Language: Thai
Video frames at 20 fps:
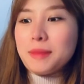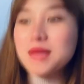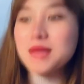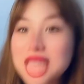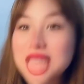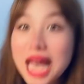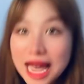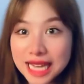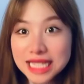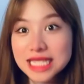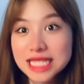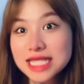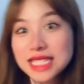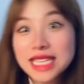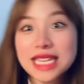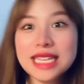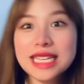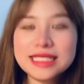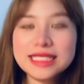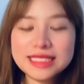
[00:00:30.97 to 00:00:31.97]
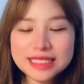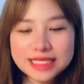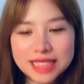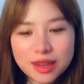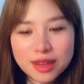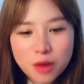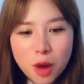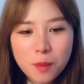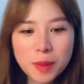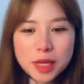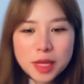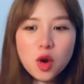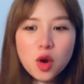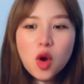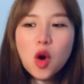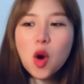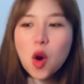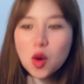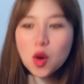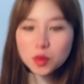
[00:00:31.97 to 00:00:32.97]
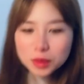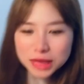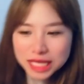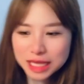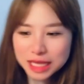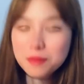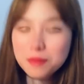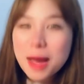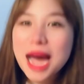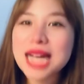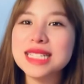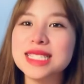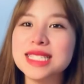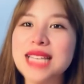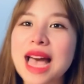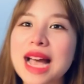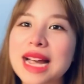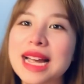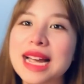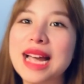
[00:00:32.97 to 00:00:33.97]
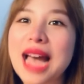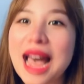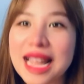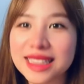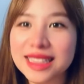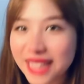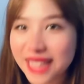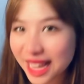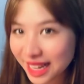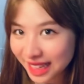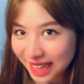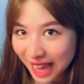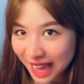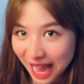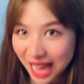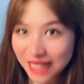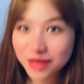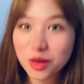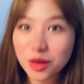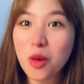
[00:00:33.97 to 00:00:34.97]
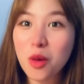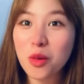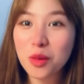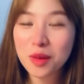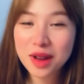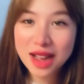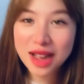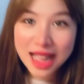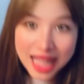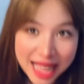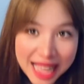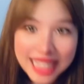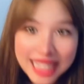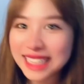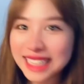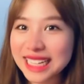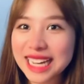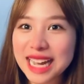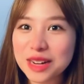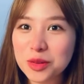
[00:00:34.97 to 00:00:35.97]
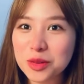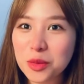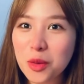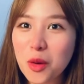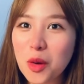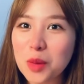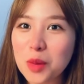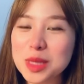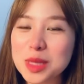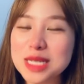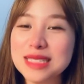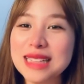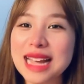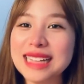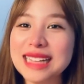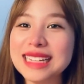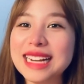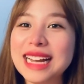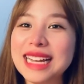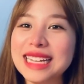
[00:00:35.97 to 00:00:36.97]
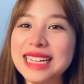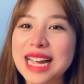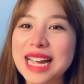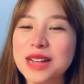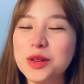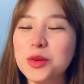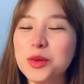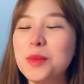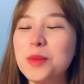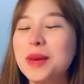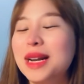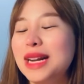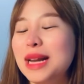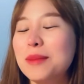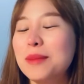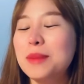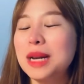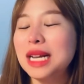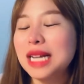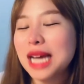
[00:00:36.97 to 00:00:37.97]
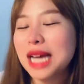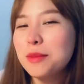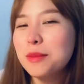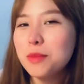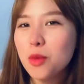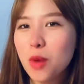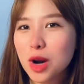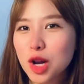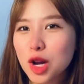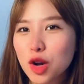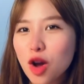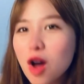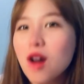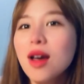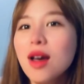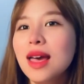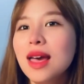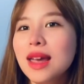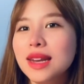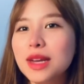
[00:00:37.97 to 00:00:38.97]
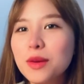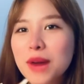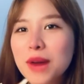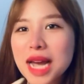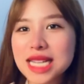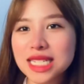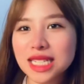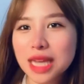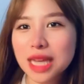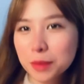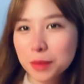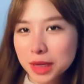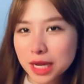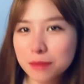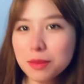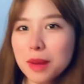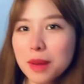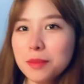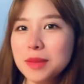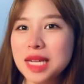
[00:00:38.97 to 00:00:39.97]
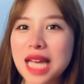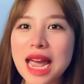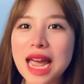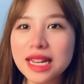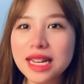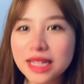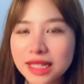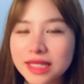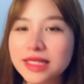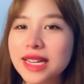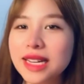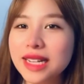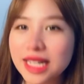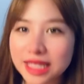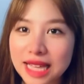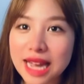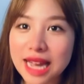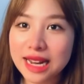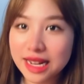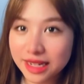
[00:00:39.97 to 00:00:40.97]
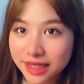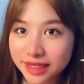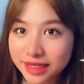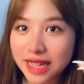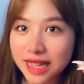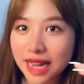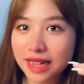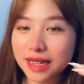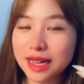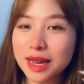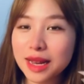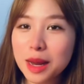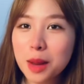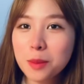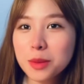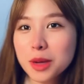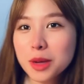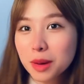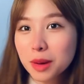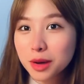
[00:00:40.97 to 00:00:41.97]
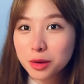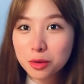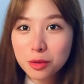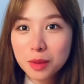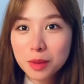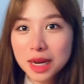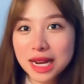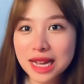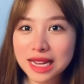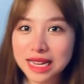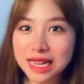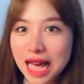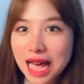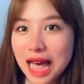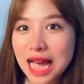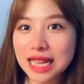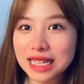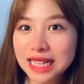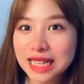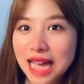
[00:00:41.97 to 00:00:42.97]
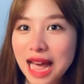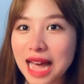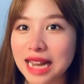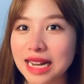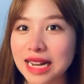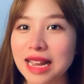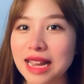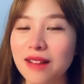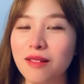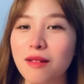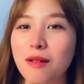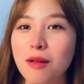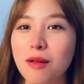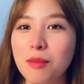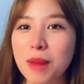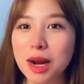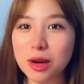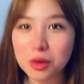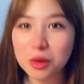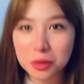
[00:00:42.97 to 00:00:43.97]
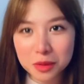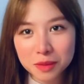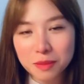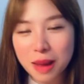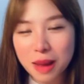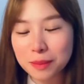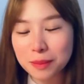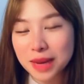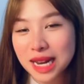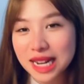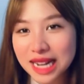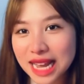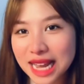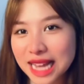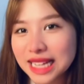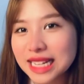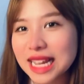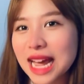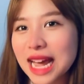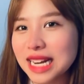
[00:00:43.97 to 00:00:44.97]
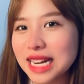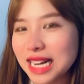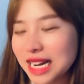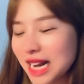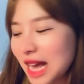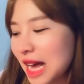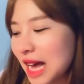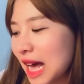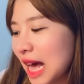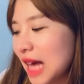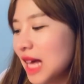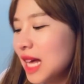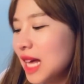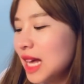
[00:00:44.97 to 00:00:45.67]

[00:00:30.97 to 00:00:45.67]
ใช้จริงแล้วก็เป็นของที่มาจากงานแต่งงานของไข่ค่ะทุกคนเพราะฉะนั้นไข่อยากให้ทุกคนมารับพลังงานบวกแล้วก็เดี๋ยวไข่จะทำคลิปแบบนี้ให้เรื่อย ๆในแต่ละเดือน เพื่อมาดูพลังงานกัน แล้วก็มาลุ้นแบบเล่นๆกันนะนะคะ